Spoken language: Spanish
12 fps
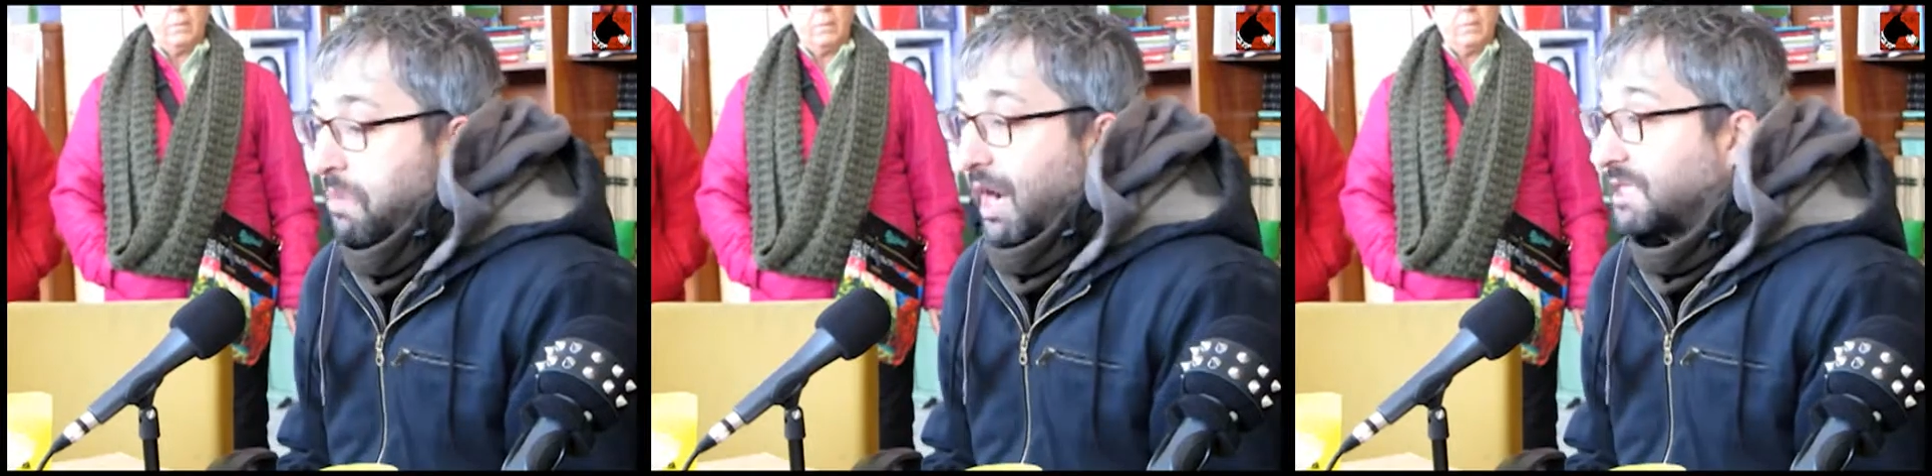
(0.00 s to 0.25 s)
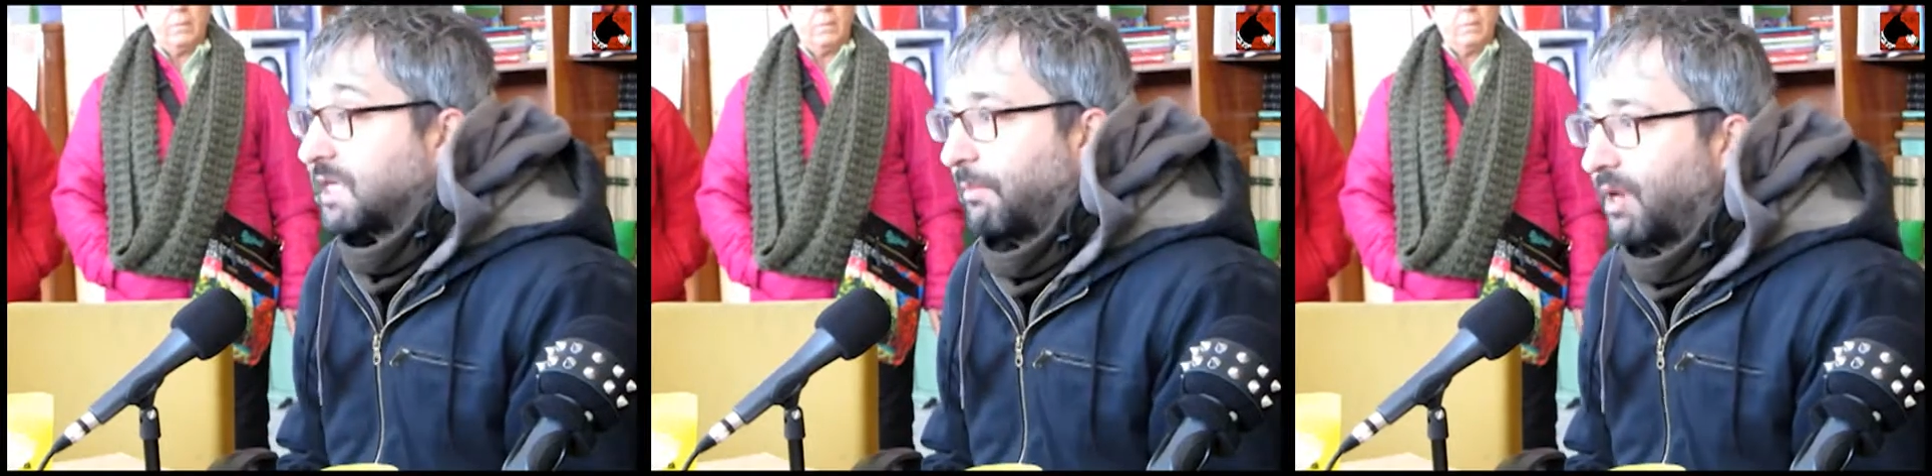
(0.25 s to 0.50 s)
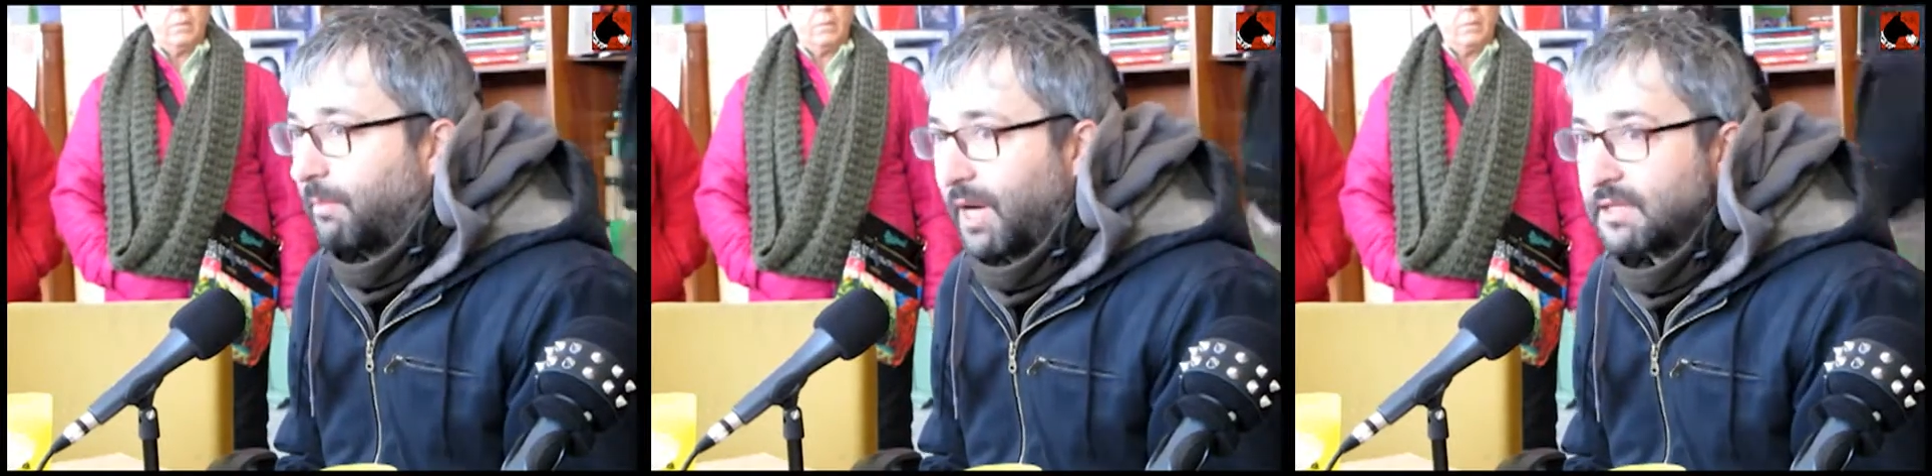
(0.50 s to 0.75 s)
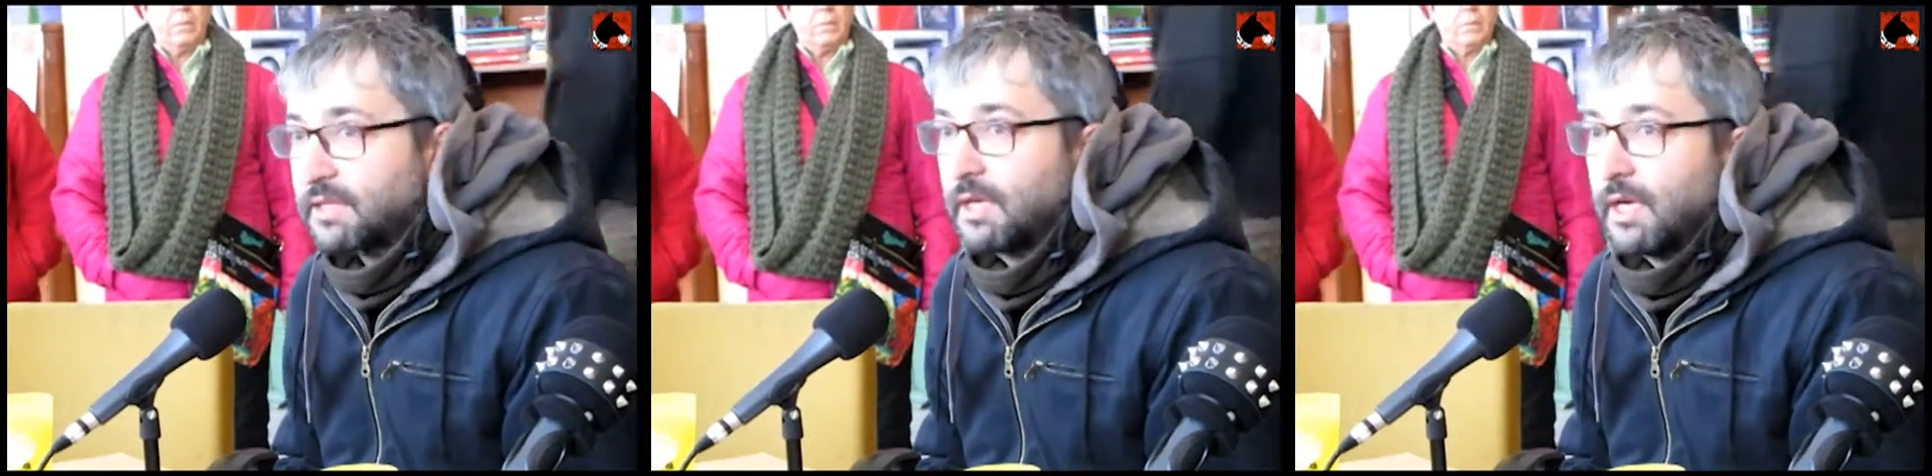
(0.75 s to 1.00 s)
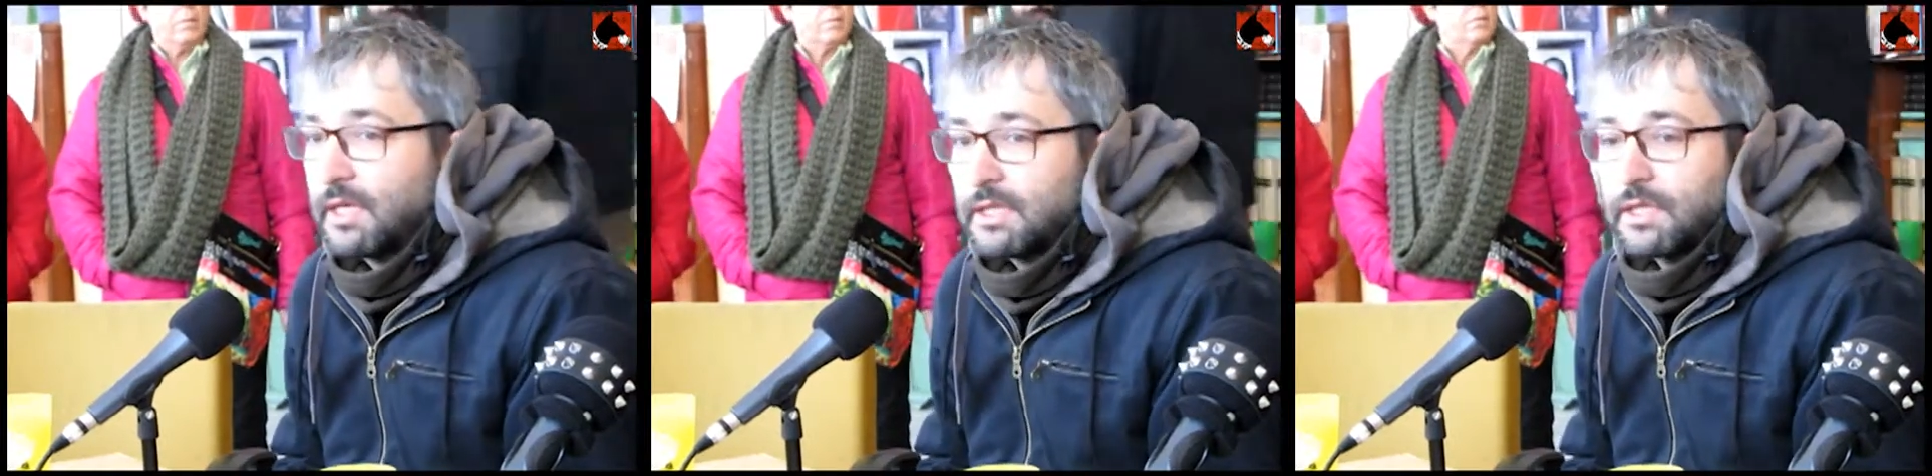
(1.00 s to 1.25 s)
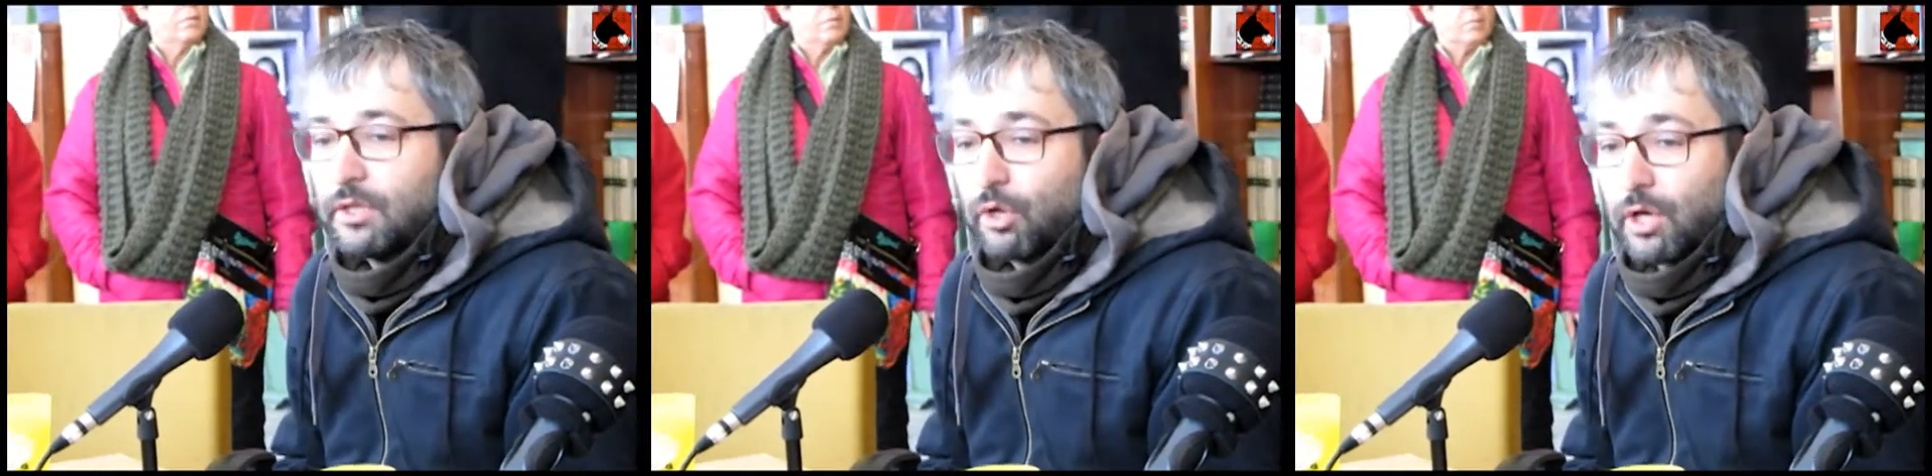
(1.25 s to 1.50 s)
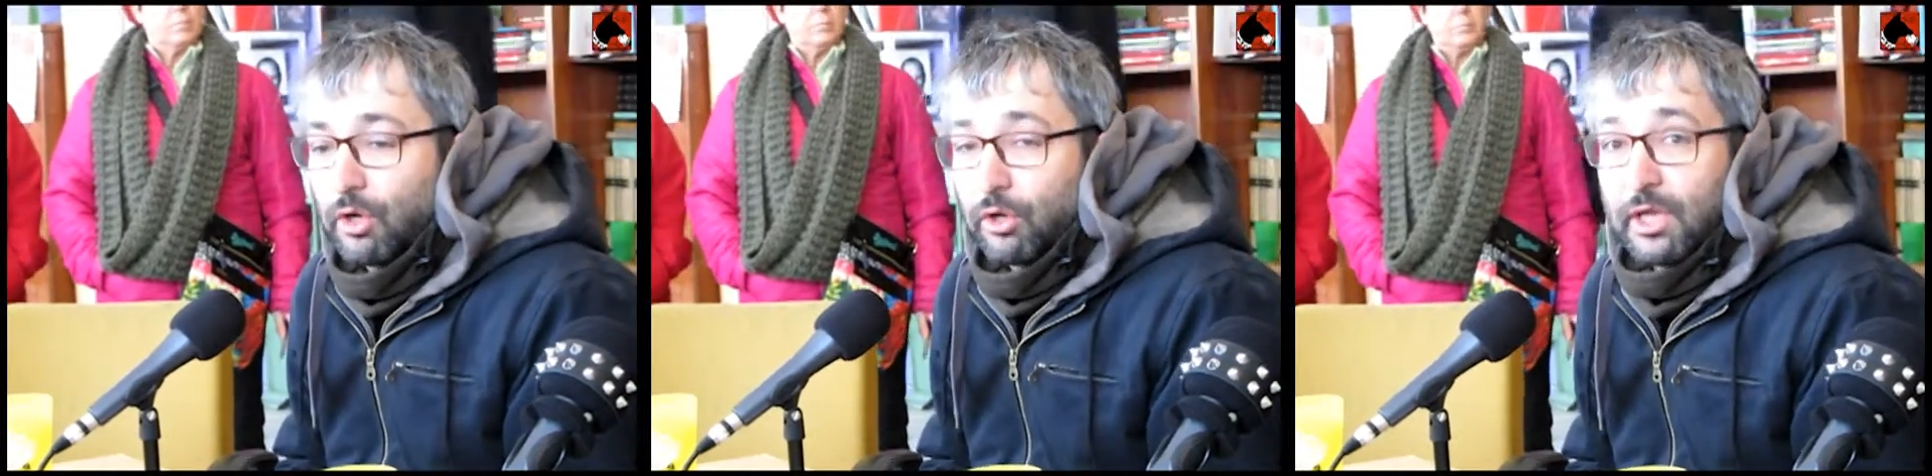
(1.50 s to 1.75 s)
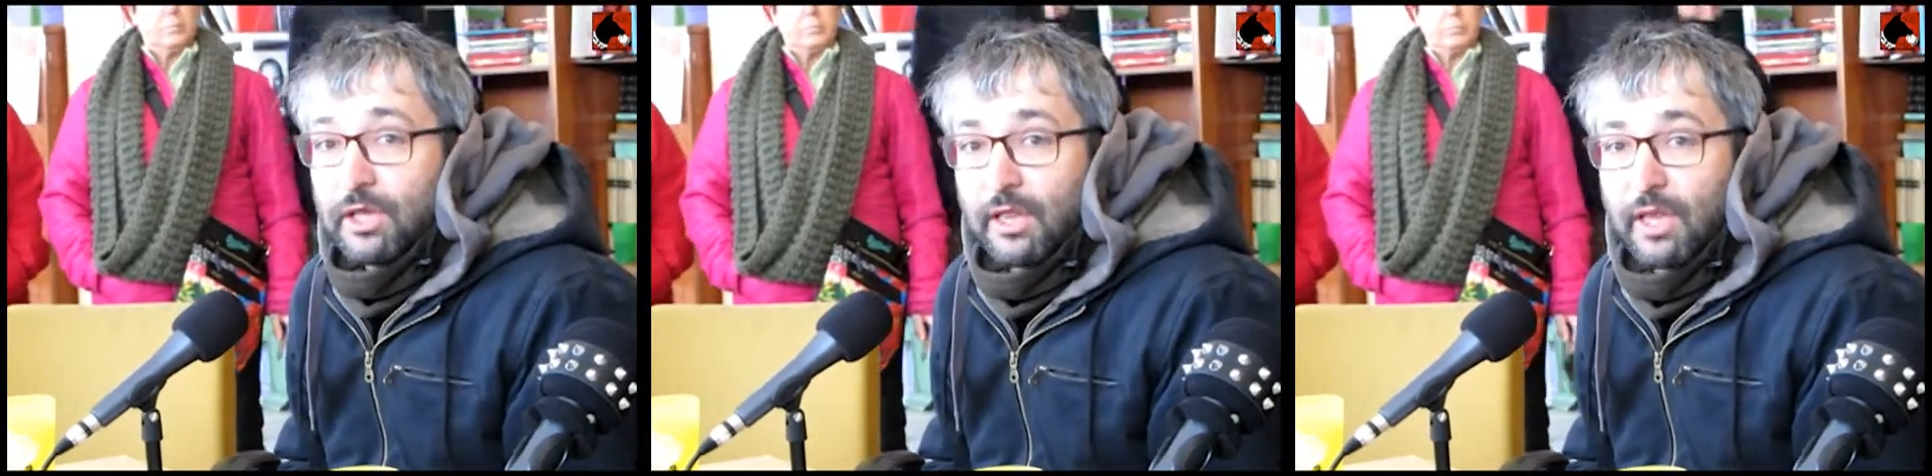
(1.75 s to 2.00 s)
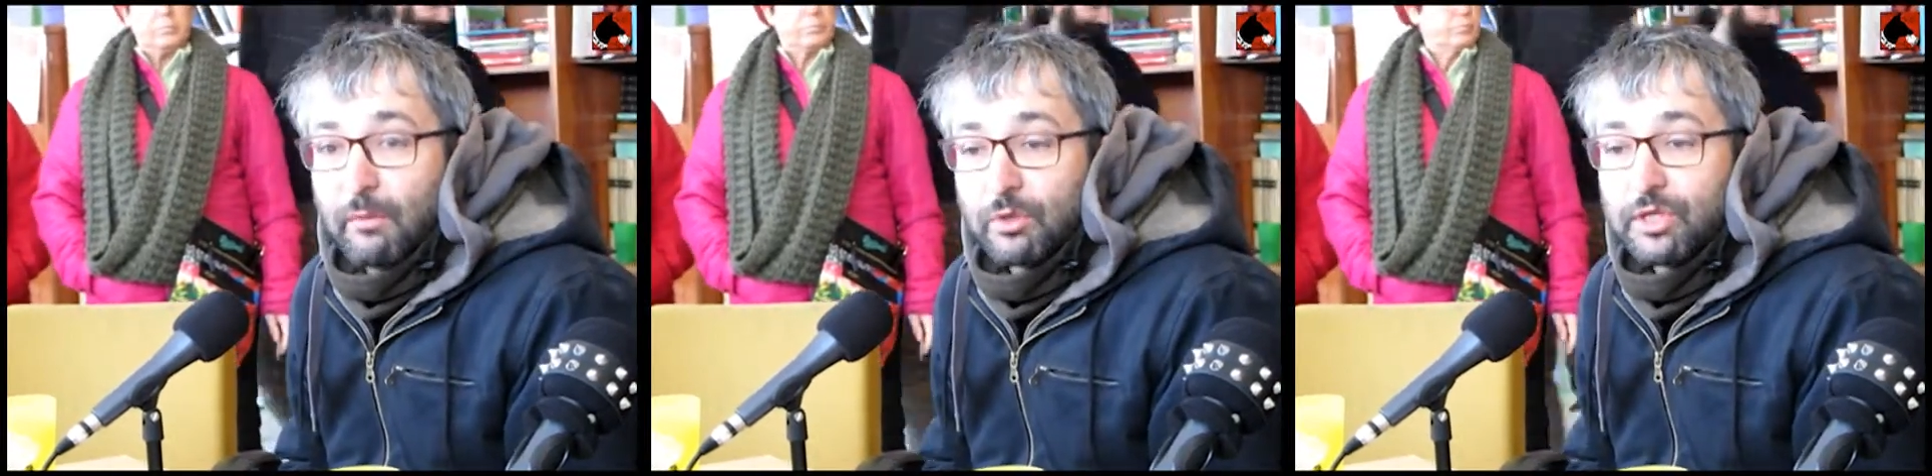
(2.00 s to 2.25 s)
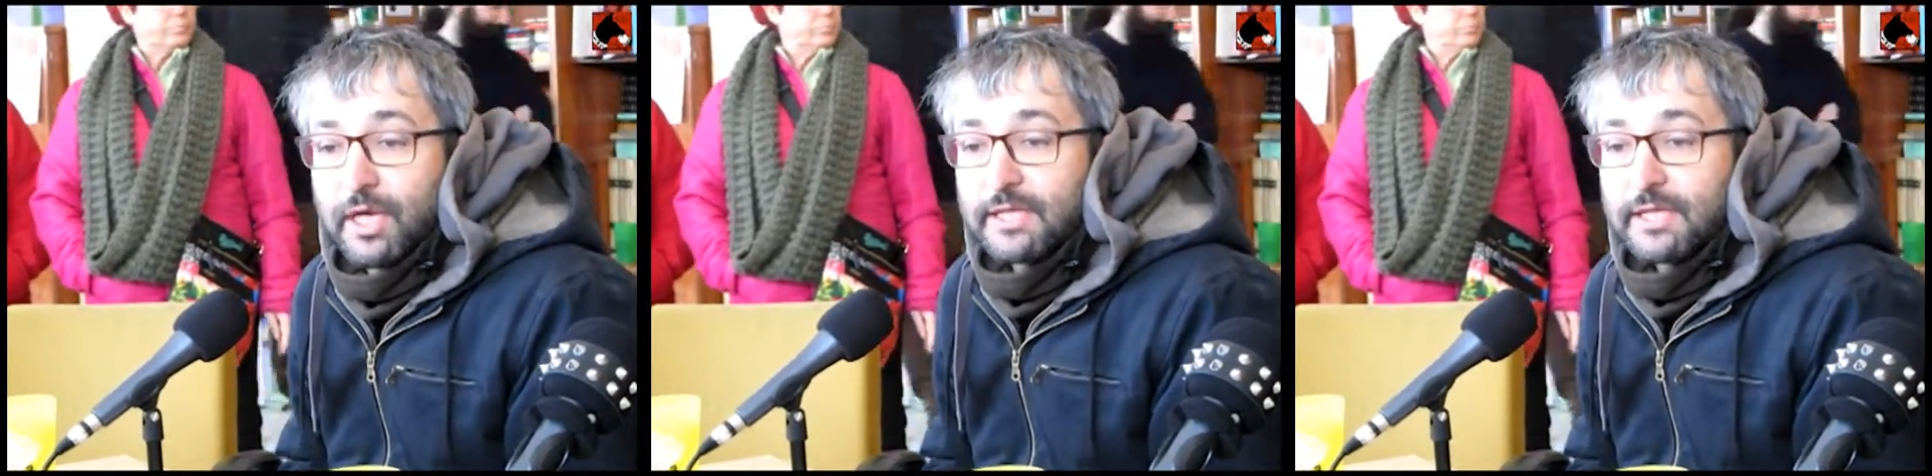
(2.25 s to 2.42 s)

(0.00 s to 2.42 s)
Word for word: para saber más, sino que lo que intentamos